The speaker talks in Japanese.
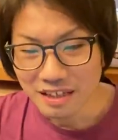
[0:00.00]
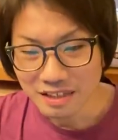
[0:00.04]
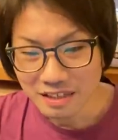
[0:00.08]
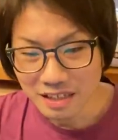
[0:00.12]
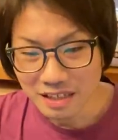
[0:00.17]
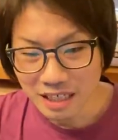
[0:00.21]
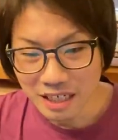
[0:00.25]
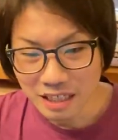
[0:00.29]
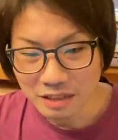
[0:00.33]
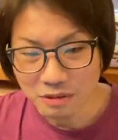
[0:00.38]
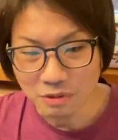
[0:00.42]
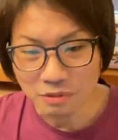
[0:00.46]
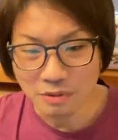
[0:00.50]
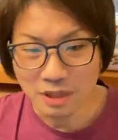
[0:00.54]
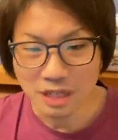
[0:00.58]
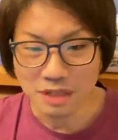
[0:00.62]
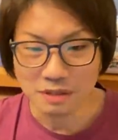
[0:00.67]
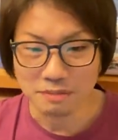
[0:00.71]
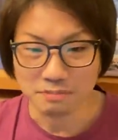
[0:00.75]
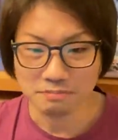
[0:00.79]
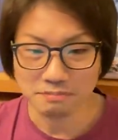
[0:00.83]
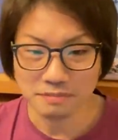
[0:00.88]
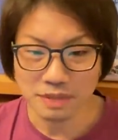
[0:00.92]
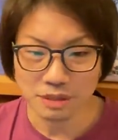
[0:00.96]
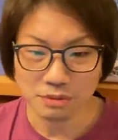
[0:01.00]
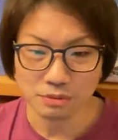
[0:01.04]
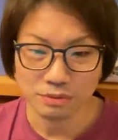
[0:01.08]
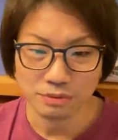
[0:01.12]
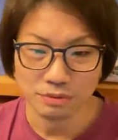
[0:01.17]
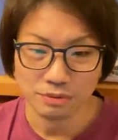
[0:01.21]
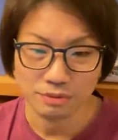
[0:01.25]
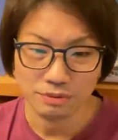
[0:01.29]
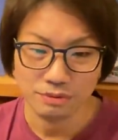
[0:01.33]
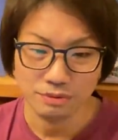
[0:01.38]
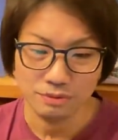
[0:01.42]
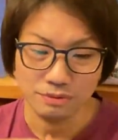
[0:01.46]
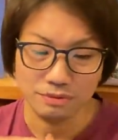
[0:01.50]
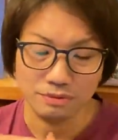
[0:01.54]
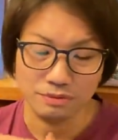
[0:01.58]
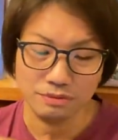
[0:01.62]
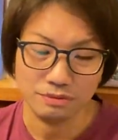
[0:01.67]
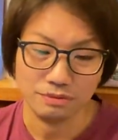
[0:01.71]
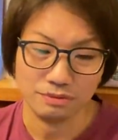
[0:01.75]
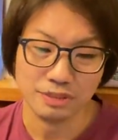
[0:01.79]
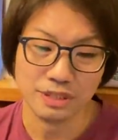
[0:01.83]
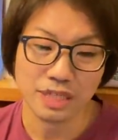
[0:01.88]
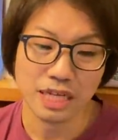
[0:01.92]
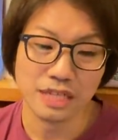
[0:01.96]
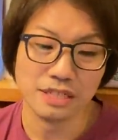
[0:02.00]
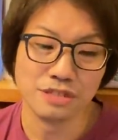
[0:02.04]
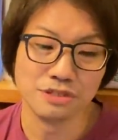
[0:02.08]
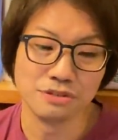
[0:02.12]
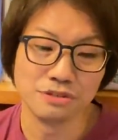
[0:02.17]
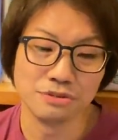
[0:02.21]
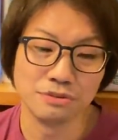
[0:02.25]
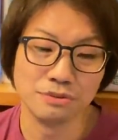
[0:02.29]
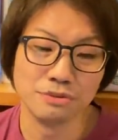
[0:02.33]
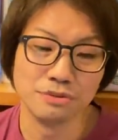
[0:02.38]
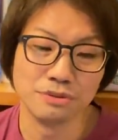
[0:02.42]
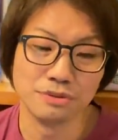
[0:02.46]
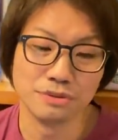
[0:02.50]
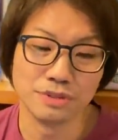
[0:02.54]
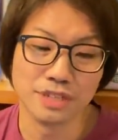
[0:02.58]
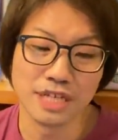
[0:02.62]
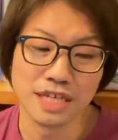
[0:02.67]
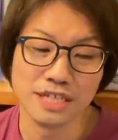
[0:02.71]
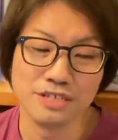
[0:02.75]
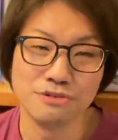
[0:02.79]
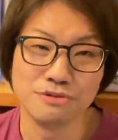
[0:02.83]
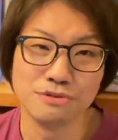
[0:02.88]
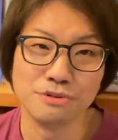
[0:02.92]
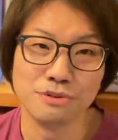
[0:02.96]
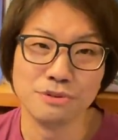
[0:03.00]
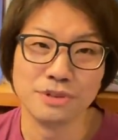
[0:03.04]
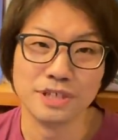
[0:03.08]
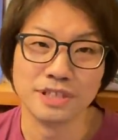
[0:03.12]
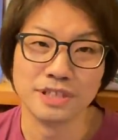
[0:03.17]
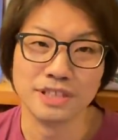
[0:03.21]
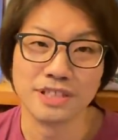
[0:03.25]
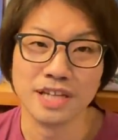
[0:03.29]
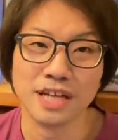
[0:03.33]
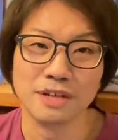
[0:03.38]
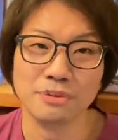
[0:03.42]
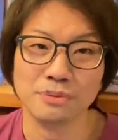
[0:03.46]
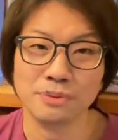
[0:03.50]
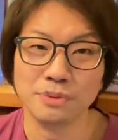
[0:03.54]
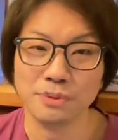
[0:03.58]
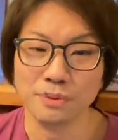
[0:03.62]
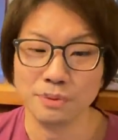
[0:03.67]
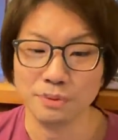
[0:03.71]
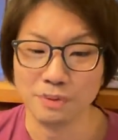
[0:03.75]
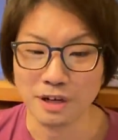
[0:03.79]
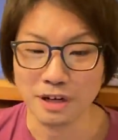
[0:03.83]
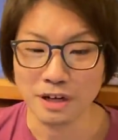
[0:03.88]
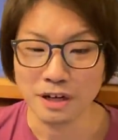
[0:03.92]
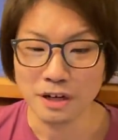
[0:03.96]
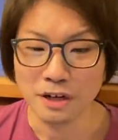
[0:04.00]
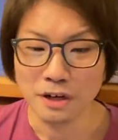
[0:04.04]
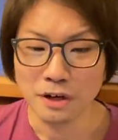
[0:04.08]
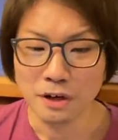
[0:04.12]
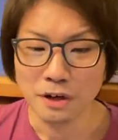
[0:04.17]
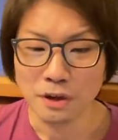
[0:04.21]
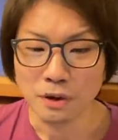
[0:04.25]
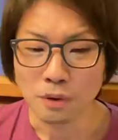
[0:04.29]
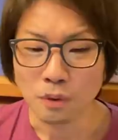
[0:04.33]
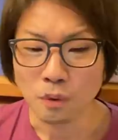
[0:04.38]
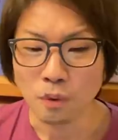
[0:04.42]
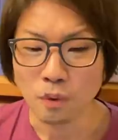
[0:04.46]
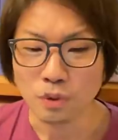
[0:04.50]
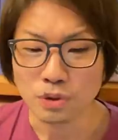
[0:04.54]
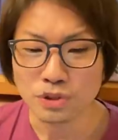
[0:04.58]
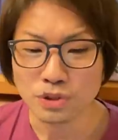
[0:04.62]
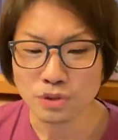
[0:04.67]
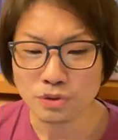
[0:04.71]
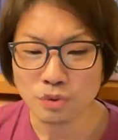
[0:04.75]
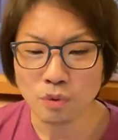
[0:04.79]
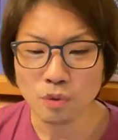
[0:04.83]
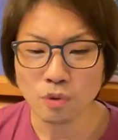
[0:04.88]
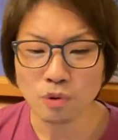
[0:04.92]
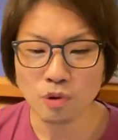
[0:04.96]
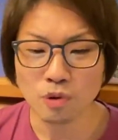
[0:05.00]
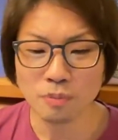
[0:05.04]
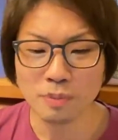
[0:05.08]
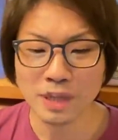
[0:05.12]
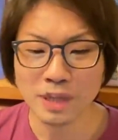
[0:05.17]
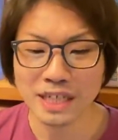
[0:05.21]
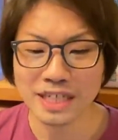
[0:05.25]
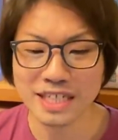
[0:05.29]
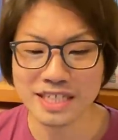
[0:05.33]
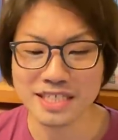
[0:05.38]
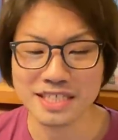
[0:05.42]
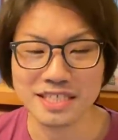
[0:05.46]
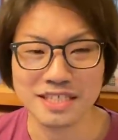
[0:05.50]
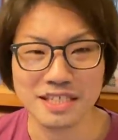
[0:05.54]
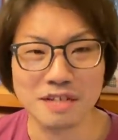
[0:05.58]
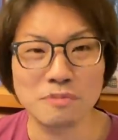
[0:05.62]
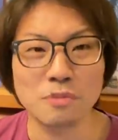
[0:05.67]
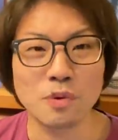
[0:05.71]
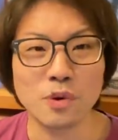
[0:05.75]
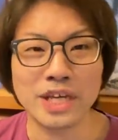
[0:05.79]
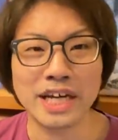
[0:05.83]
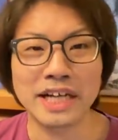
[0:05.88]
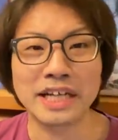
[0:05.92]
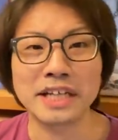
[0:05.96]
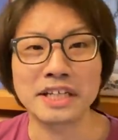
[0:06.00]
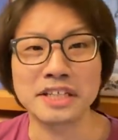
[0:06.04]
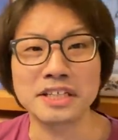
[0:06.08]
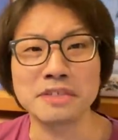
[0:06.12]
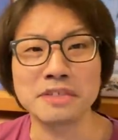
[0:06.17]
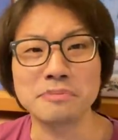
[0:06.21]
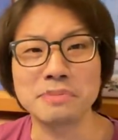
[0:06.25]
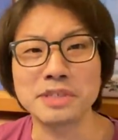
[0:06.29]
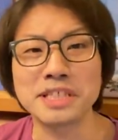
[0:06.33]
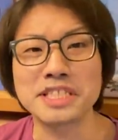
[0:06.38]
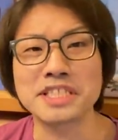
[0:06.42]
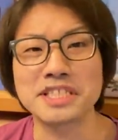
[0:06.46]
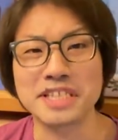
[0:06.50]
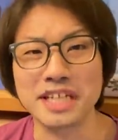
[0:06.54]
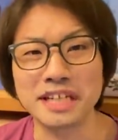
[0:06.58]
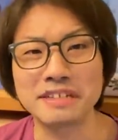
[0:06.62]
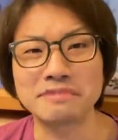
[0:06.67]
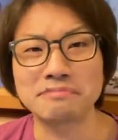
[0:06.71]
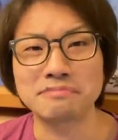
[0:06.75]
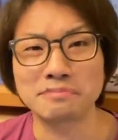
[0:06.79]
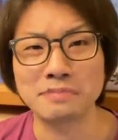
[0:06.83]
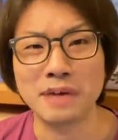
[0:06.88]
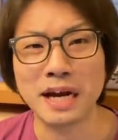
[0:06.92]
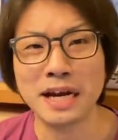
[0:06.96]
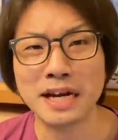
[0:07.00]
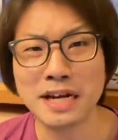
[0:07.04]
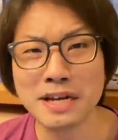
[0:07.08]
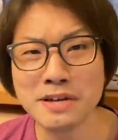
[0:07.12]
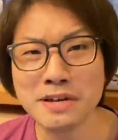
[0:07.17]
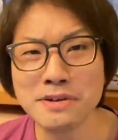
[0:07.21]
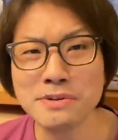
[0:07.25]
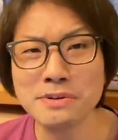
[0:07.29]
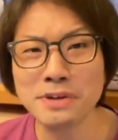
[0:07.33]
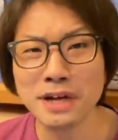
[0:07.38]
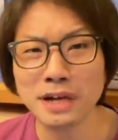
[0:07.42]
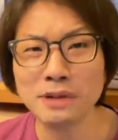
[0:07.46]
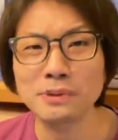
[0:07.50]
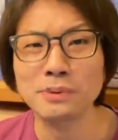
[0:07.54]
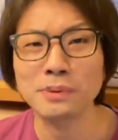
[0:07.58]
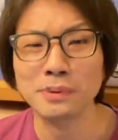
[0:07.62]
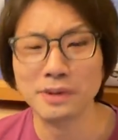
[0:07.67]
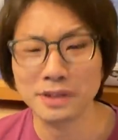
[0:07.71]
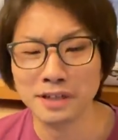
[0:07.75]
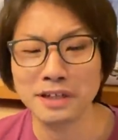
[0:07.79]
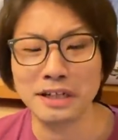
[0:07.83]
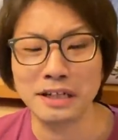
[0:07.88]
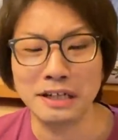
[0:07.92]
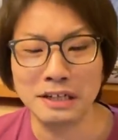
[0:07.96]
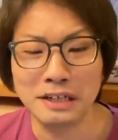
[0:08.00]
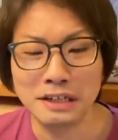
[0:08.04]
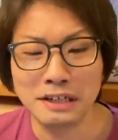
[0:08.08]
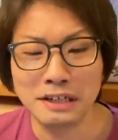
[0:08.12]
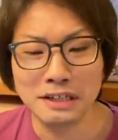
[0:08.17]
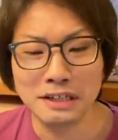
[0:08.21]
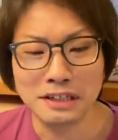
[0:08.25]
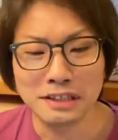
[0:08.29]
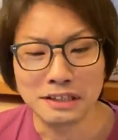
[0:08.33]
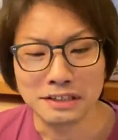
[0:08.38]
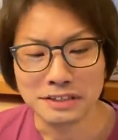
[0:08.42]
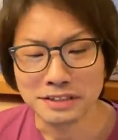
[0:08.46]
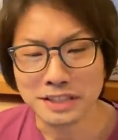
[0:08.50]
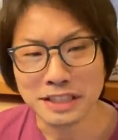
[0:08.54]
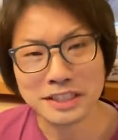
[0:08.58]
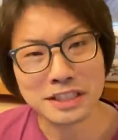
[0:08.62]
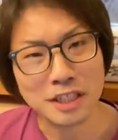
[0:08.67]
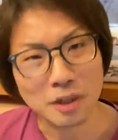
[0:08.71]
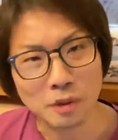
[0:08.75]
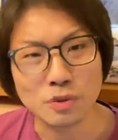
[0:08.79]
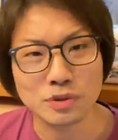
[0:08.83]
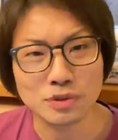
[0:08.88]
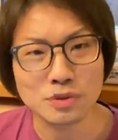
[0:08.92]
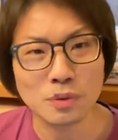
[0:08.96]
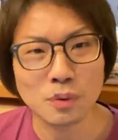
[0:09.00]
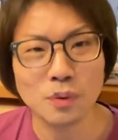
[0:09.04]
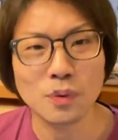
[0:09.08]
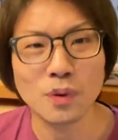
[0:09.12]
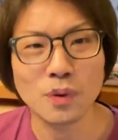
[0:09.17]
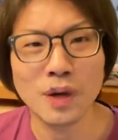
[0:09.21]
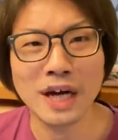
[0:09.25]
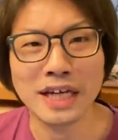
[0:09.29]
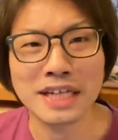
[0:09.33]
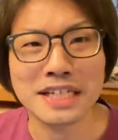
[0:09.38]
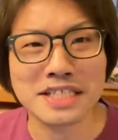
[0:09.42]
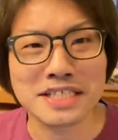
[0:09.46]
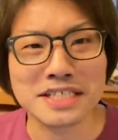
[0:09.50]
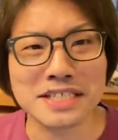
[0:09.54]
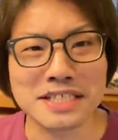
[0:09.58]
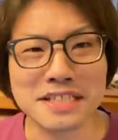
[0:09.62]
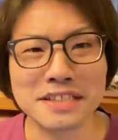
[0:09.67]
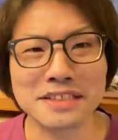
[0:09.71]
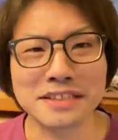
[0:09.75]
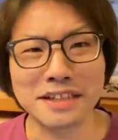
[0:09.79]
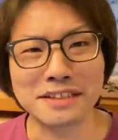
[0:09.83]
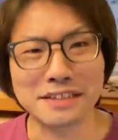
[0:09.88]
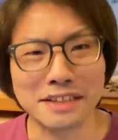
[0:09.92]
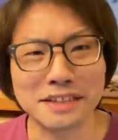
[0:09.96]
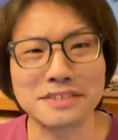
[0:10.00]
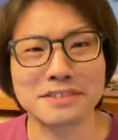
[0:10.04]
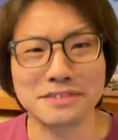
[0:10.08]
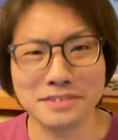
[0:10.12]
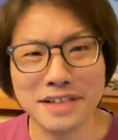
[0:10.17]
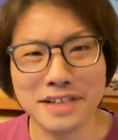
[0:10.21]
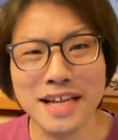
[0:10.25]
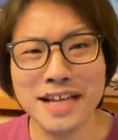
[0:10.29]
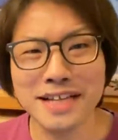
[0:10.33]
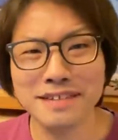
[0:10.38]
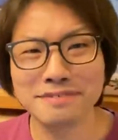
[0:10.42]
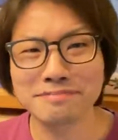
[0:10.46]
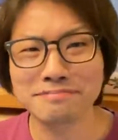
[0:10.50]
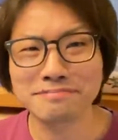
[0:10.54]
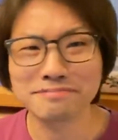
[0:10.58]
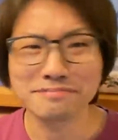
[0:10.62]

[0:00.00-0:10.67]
で、あとは、まあ、この最終の、最終というか最後の方は、コストコの話で盛り上がり気味でした。まあ、あらゆる角度から、なぜかコストコの話だったですね。